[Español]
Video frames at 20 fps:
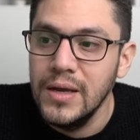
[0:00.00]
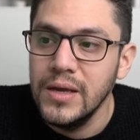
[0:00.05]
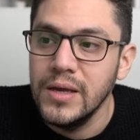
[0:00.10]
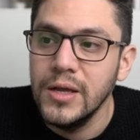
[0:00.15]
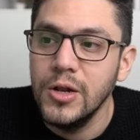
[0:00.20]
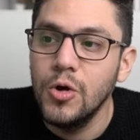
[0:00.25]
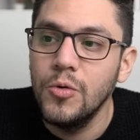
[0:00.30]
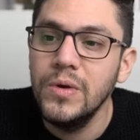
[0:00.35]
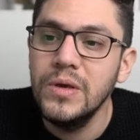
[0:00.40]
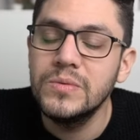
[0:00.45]

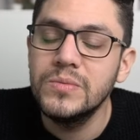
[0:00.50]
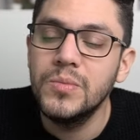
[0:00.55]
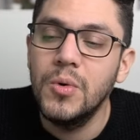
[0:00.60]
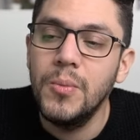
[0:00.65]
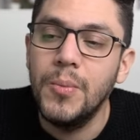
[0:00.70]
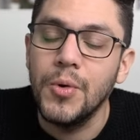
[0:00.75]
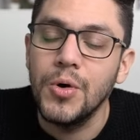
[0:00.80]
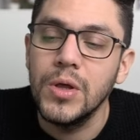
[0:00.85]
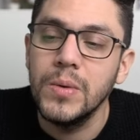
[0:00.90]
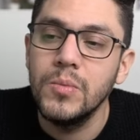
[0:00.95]
Y lo mismo
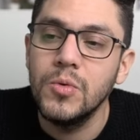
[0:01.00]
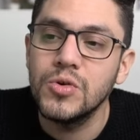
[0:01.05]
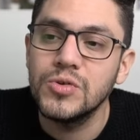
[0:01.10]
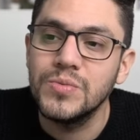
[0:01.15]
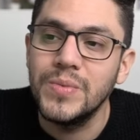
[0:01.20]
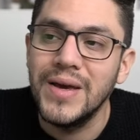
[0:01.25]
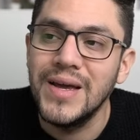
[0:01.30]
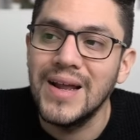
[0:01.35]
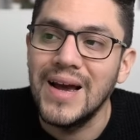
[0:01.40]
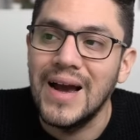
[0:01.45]
podemos
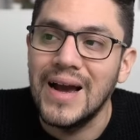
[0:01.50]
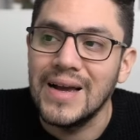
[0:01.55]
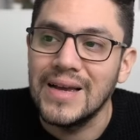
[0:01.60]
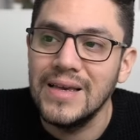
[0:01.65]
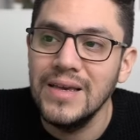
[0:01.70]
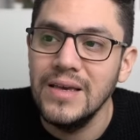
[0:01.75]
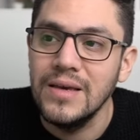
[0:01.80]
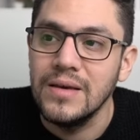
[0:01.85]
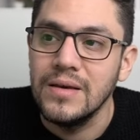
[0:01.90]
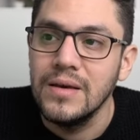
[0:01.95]
ver
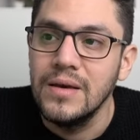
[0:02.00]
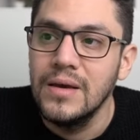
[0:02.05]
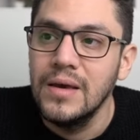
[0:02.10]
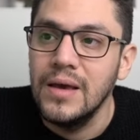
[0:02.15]
aquí.